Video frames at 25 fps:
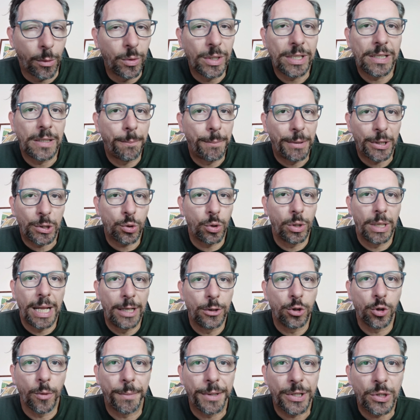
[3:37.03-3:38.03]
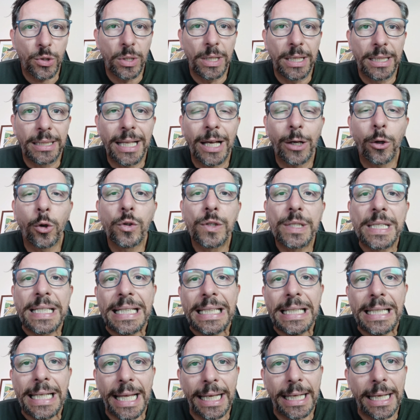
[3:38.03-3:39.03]
questi personaggi o personalità
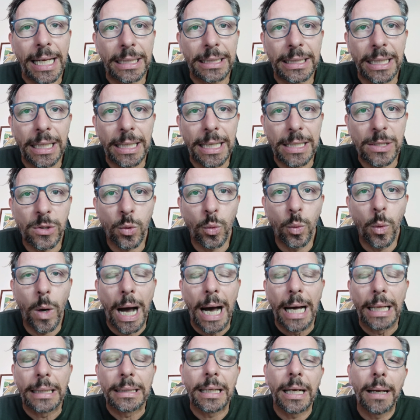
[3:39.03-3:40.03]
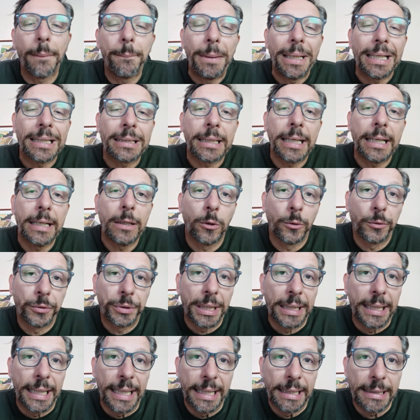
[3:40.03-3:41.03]
così legati alla squadra, perché non
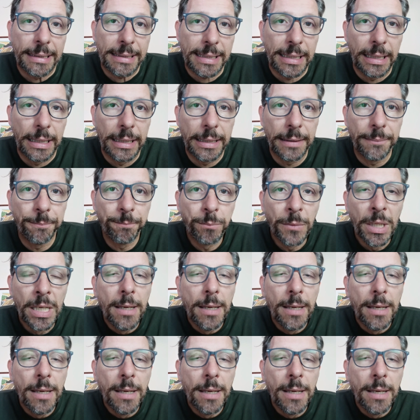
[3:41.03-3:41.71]
tenerseli?